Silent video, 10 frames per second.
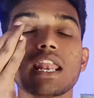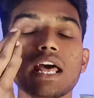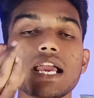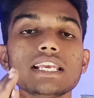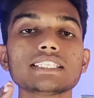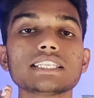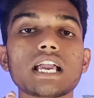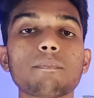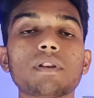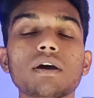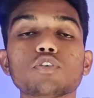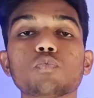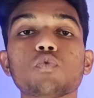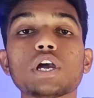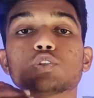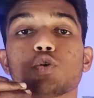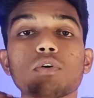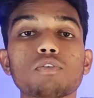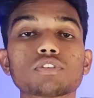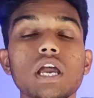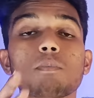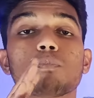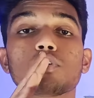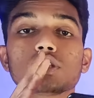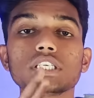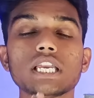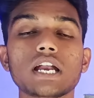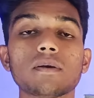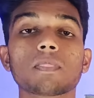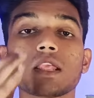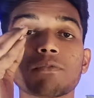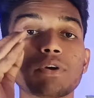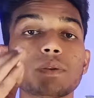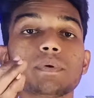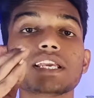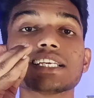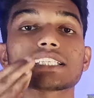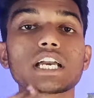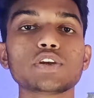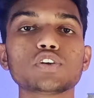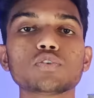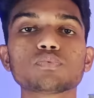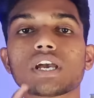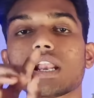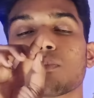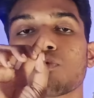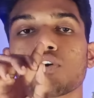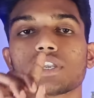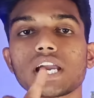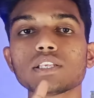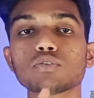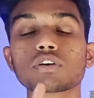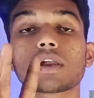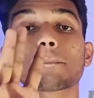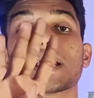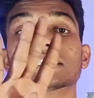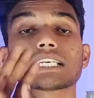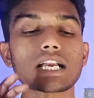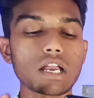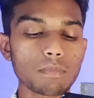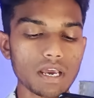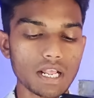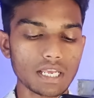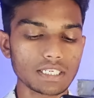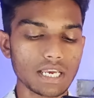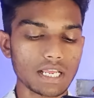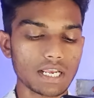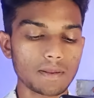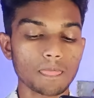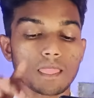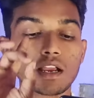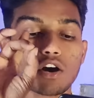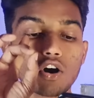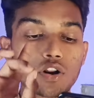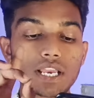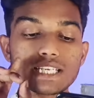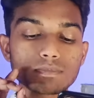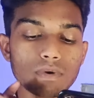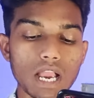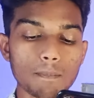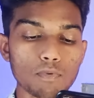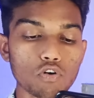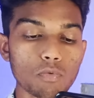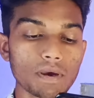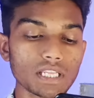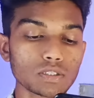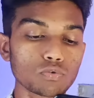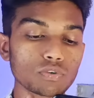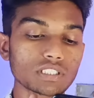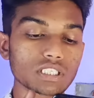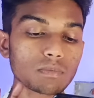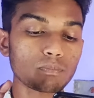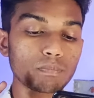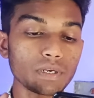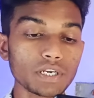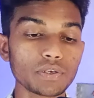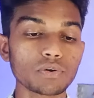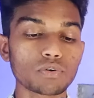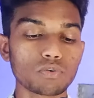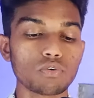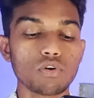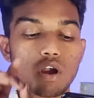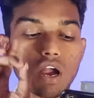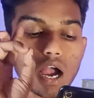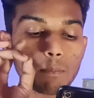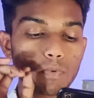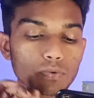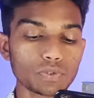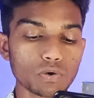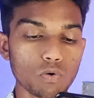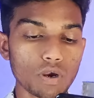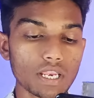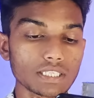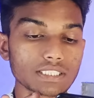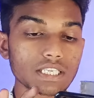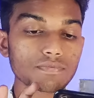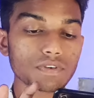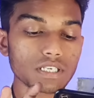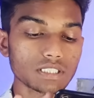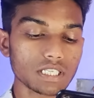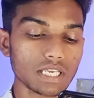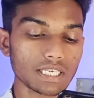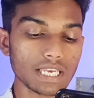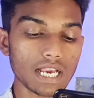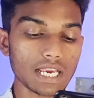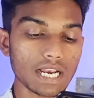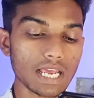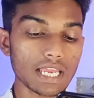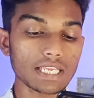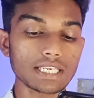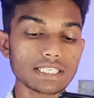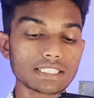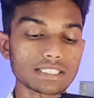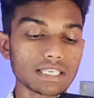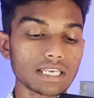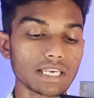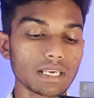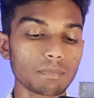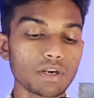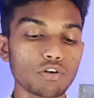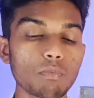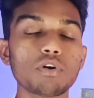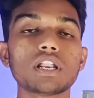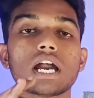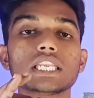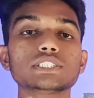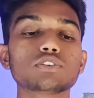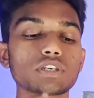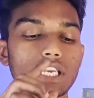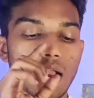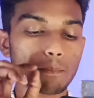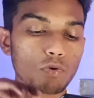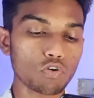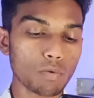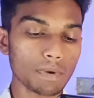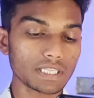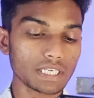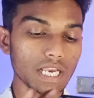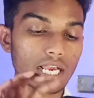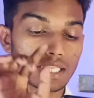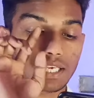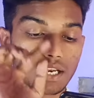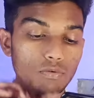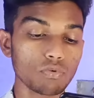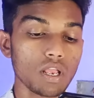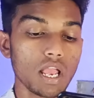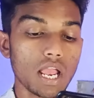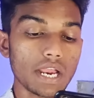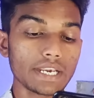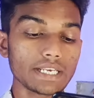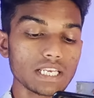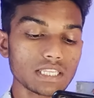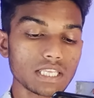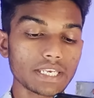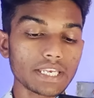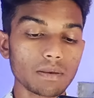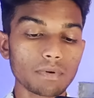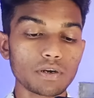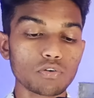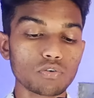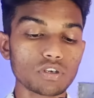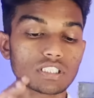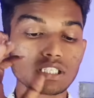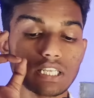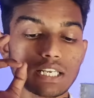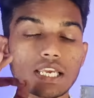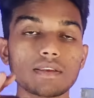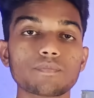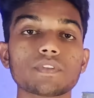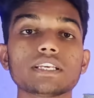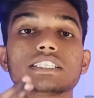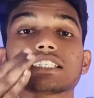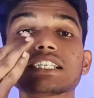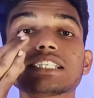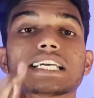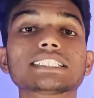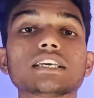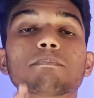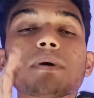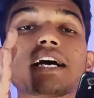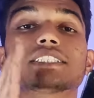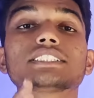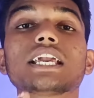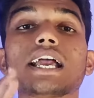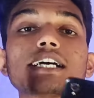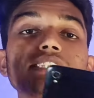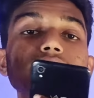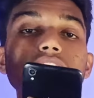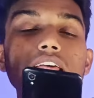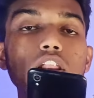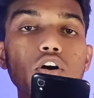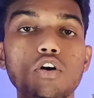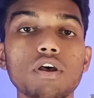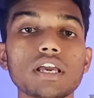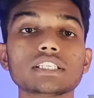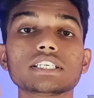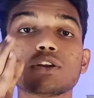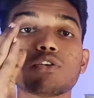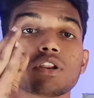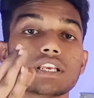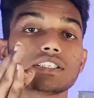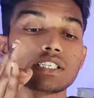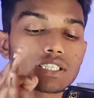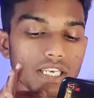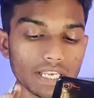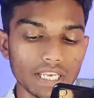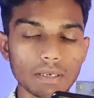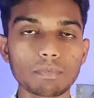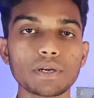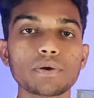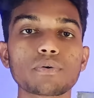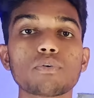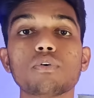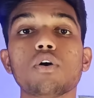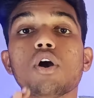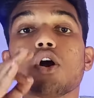ना ही इसने अपना जो वॉइस ओवर होता है वो दिया है फिर भी इसका यूट्यूब चैनल मोनिटाइज होकर पैसा कमा रहा जा रहा है और गैस मैं आप लोग को बता दूँ इसकी वीडियो को आप लोग देखोगे सिर्फ इसने क्या करा है इस तरीके की वीडियो वो डाली जो कि आप लोग को मैं दिखा दे रहा हूँ एंड इस तरीके की वीडियो इसने नहीं इसके जैसे पाँच छः ऐसे चैनल और हैं जिन्होंने इसी तरीके की वीडियो को